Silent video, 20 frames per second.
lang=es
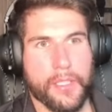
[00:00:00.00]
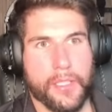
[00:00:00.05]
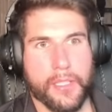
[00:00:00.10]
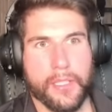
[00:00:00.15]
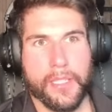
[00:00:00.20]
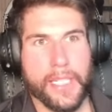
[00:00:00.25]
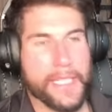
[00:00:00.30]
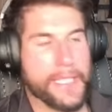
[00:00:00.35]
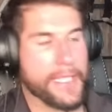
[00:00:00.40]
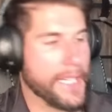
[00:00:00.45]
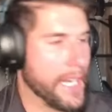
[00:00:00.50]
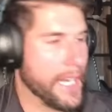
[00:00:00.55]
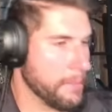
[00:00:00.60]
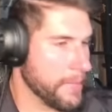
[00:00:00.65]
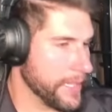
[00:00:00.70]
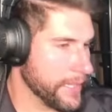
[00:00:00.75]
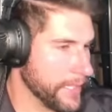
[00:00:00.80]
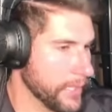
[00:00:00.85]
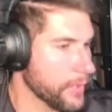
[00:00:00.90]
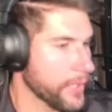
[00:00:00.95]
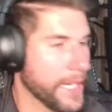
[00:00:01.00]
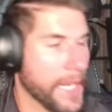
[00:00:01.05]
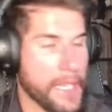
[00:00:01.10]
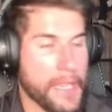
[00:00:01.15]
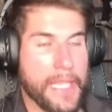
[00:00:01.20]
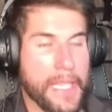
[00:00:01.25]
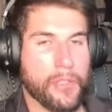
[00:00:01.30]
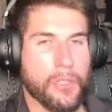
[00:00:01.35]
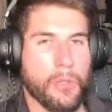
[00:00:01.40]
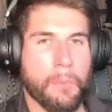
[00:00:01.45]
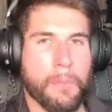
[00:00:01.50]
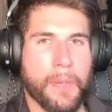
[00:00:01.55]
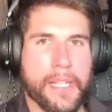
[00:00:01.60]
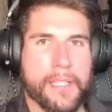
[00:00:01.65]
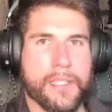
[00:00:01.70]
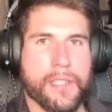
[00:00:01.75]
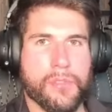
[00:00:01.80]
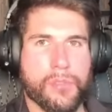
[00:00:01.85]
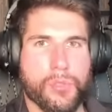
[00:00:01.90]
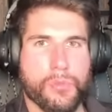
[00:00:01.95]
literalmente lo que hacía Tom
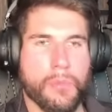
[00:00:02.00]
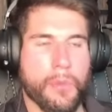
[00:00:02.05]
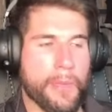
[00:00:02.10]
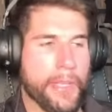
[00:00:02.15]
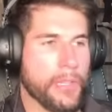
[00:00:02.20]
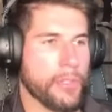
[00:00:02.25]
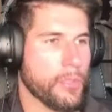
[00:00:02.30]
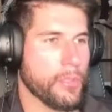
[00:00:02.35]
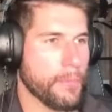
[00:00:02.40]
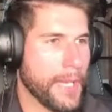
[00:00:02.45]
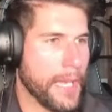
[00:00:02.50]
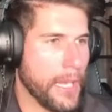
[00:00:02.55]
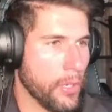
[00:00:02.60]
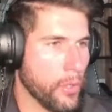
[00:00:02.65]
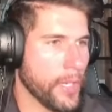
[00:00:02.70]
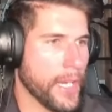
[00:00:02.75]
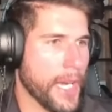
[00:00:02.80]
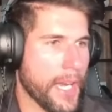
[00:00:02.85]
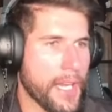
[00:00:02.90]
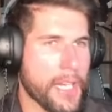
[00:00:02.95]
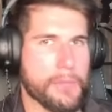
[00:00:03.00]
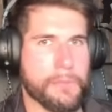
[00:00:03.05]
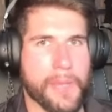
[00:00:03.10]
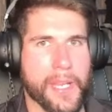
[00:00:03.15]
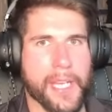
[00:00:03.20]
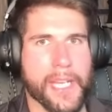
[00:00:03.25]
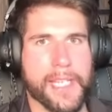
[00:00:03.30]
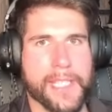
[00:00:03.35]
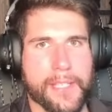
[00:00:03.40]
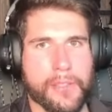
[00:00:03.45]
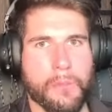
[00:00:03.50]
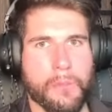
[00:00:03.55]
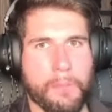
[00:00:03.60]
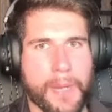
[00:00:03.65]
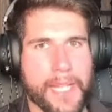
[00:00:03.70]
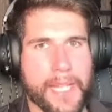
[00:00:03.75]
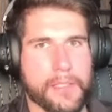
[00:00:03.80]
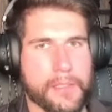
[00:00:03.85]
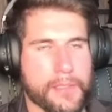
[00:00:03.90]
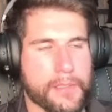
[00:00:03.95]
Planch en su momento va a lograr las piernas de Tom
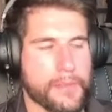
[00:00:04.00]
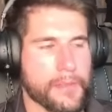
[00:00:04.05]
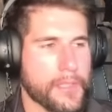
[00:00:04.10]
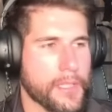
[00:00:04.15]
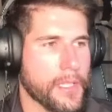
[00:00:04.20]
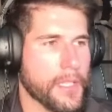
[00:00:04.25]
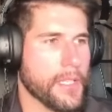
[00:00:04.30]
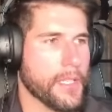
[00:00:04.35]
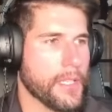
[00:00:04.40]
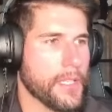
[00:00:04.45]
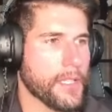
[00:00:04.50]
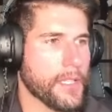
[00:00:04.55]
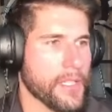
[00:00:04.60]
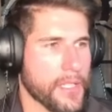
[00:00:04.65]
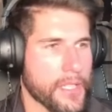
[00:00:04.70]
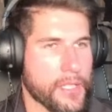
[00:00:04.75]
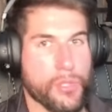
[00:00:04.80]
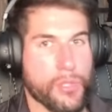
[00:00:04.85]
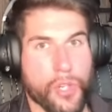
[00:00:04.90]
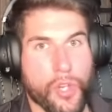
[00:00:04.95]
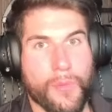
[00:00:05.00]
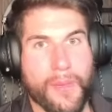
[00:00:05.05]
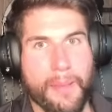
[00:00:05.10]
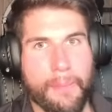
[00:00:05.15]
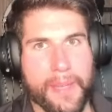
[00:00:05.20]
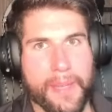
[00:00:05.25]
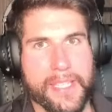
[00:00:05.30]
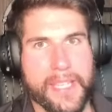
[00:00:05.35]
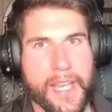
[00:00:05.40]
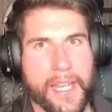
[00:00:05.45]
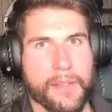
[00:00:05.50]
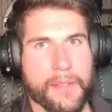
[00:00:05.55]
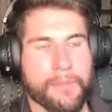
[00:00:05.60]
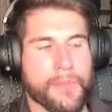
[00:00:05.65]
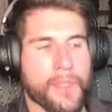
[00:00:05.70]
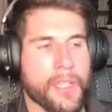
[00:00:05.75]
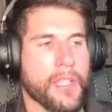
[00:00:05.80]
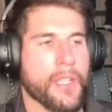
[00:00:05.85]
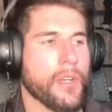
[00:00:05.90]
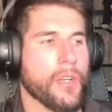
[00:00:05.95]
Planch. Y eso no va a
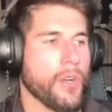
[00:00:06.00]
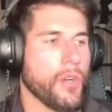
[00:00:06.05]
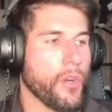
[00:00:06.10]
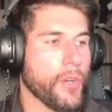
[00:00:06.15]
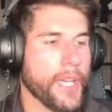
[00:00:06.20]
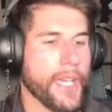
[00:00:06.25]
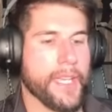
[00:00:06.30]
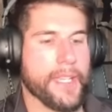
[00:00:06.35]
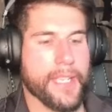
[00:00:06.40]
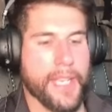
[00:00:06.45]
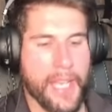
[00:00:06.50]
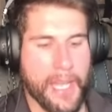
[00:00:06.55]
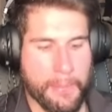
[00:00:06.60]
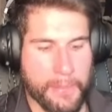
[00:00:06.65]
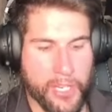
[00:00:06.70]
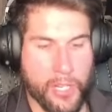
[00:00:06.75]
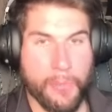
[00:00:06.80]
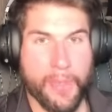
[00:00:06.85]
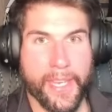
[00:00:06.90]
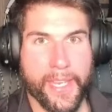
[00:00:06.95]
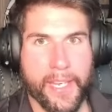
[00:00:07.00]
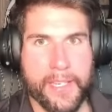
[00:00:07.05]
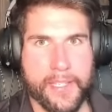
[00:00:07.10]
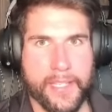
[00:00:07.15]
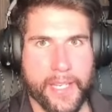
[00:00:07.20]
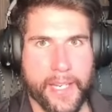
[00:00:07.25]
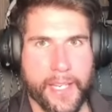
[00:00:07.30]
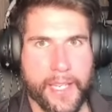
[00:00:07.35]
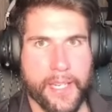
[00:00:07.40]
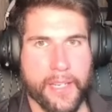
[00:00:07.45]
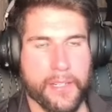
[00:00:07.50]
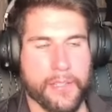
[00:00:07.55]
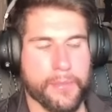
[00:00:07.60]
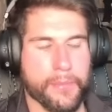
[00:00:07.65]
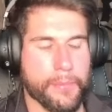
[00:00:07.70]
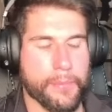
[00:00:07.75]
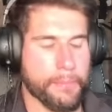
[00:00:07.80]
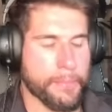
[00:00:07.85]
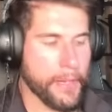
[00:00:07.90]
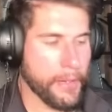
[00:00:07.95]
pasar. Ok, a mí no me quieres creer.
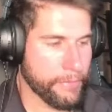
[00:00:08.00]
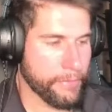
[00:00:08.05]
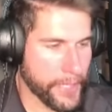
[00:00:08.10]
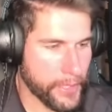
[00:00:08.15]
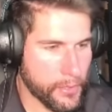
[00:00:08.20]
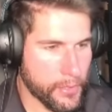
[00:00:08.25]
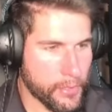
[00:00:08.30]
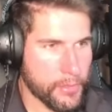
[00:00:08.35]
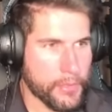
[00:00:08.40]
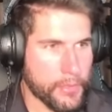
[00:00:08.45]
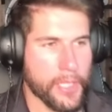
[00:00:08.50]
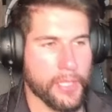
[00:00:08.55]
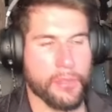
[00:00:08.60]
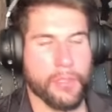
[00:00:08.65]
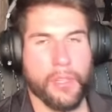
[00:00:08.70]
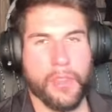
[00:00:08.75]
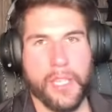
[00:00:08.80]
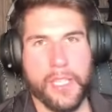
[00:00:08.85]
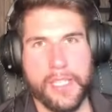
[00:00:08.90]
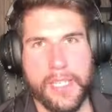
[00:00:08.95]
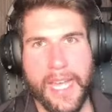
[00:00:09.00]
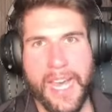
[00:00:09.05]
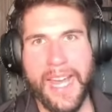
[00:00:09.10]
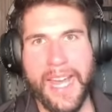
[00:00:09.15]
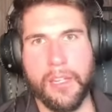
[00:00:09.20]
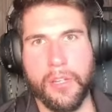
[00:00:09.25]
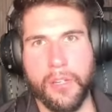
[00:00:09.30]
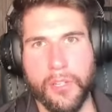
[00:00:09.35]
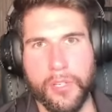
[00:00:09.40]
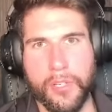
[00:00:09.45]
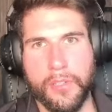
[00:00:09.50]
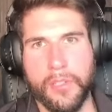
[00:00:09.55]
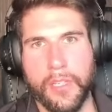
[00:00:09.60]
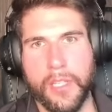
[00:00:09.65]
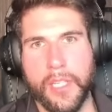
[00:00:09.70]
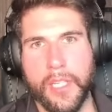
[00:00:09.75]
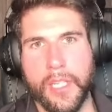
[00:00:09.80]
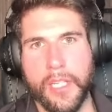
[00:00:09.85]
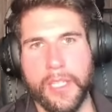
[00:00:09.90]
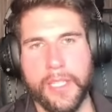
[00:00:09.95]
Perfecto, entonces hazlo
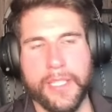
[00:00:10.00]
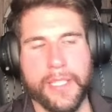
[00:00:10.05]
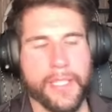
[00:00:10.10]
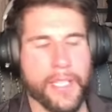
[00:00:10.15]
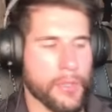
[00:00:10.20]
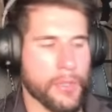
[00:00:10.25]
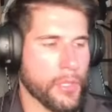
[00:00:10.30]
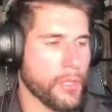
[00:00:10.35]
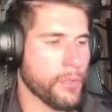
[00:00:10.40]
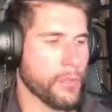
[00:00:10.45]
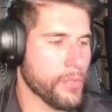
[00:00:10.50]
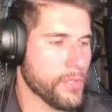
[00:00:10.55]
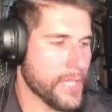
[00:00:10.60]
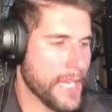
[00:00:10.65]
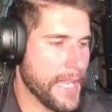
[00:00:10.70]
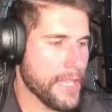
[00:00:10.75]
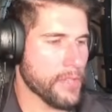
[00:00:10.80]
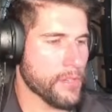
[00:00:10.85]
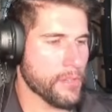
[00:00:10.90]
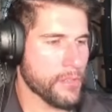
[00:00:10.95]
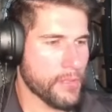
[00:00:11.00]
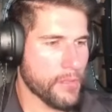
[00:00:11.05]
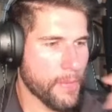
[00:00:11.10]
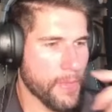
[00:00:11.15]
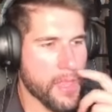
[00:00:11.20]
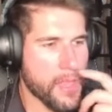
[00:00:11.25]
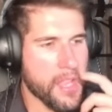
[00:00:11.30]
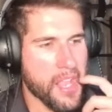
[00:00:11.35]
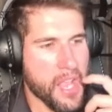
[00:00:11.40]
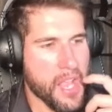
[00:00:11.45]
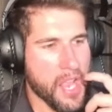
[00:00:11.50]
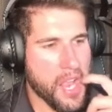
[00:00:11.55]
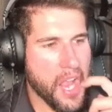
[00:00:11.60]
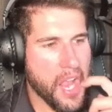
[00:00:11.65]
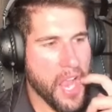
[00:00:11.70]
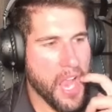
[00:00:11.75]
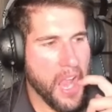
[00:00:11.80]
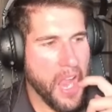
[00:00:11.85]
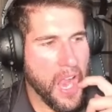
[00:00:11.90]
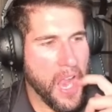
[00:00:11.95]
y dentro de unos años
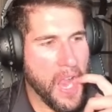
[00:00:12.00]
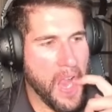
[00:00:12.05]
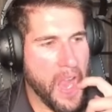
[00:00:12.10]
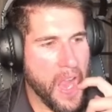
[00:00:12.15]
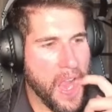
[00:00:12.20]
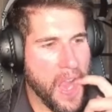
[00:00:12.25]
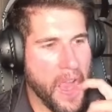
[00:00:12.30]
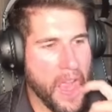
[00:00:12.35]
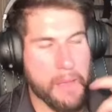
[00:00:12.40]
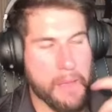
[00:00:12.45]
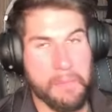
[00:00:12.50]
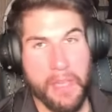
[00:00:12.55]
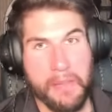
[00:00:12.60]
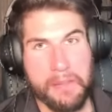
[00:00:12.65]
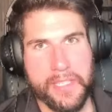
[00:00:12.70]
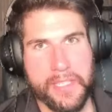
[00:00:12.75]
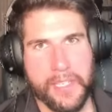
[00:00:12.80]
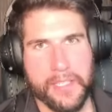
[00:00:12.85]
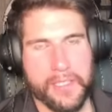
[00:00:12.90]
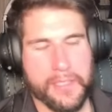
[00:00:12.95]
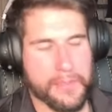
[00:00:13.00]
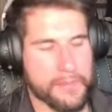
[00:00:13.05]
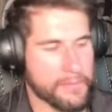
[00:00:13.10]
me avisas.